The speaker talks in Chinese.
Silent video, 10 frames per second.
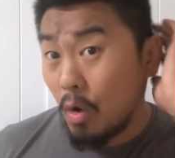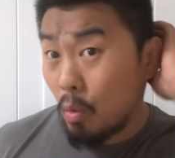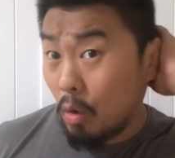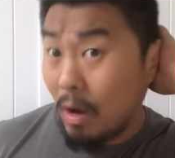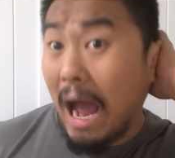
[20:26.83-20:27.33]

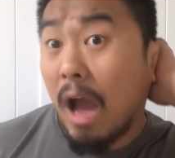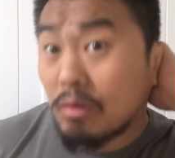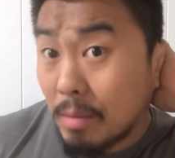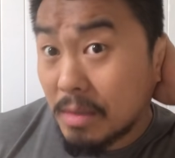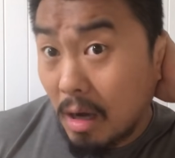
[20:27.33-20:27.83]
我说还有
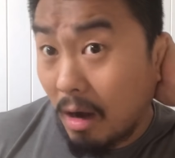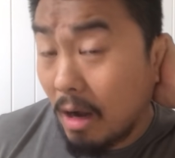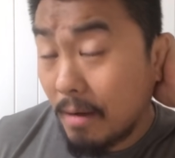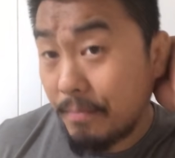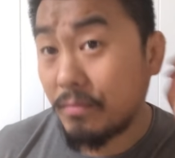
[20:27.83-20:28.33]
什么事儿
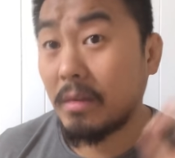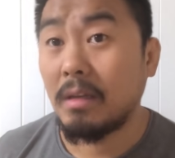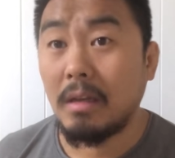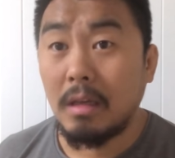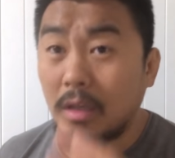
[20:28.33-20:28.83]
啊？
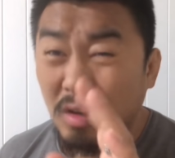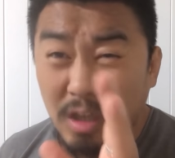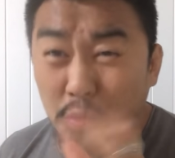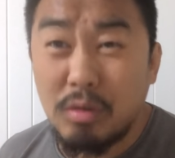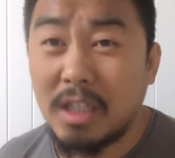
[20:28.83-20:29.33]
他说：“
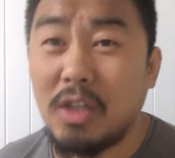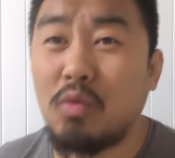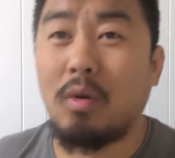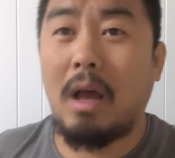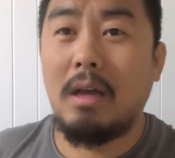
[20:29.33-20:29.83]
小东，你记
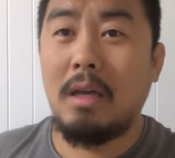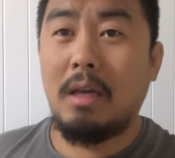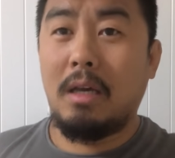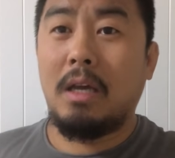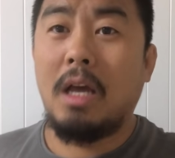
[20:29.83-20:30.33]
住了，
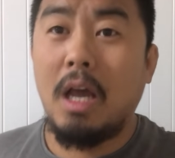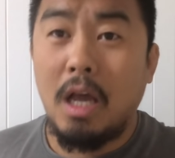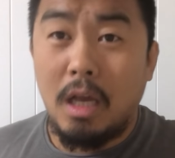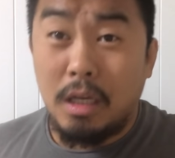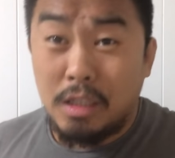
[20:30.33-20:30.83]

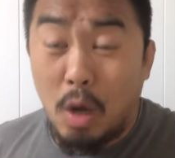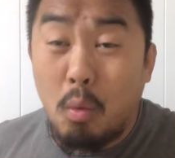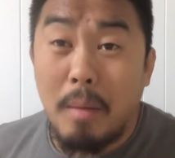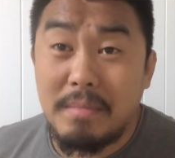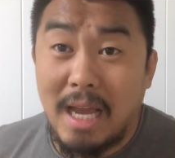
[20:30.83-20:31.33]
像
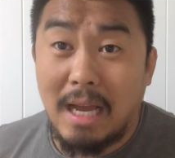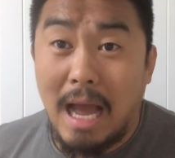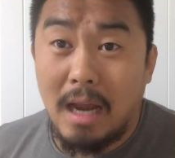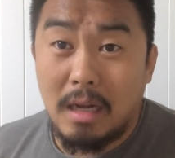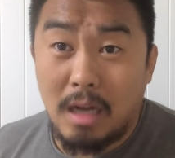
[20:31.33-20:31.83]
我们这个
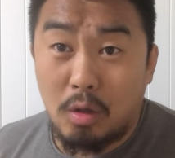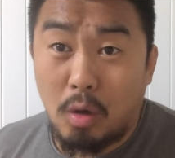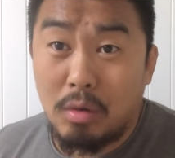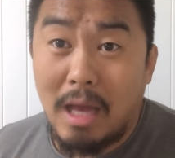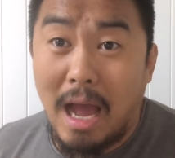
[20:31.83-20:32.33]
啊，老
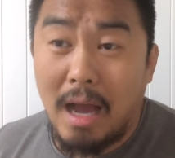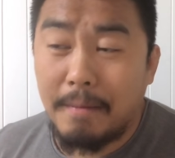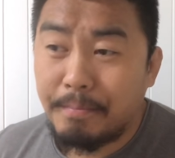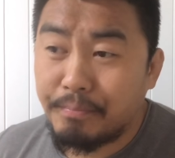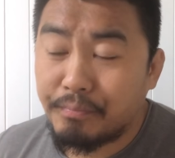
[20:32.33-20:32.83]
头子呀，
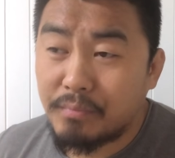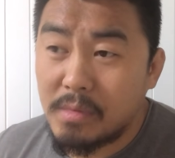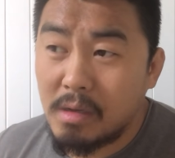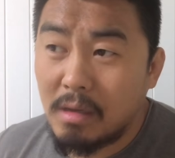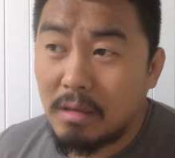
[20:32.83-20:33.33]

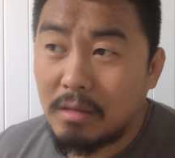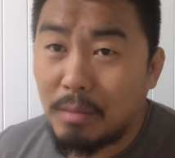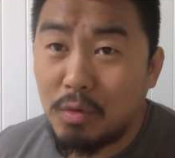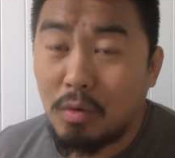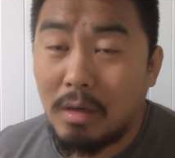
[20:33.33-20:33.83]
怎
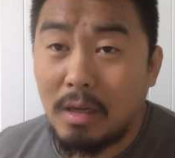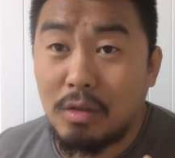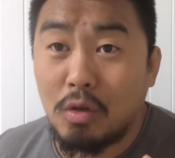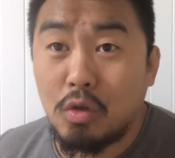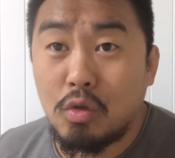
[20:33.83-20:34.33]
么说呢？
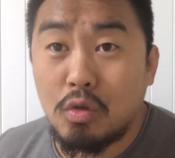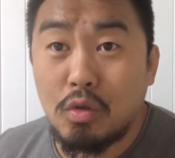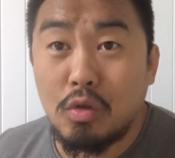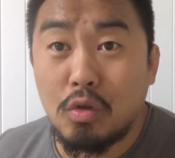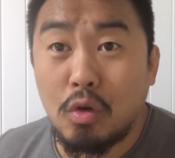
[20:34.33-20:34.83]
这是，
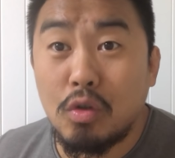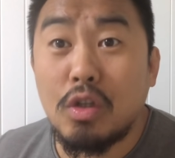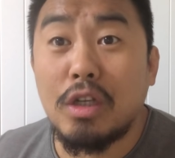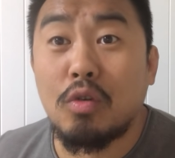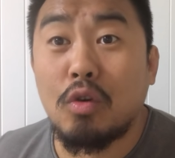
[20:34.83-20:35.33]
这是，
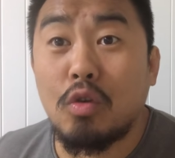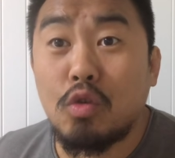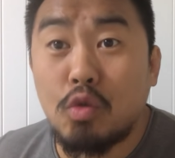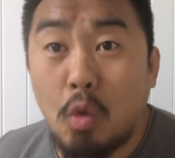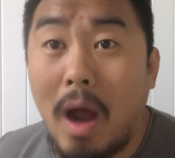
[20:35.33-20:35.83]
这就是
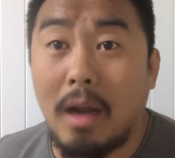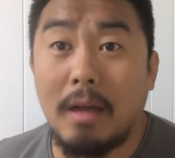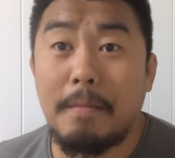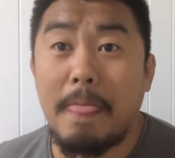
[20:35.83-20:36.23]
撞了，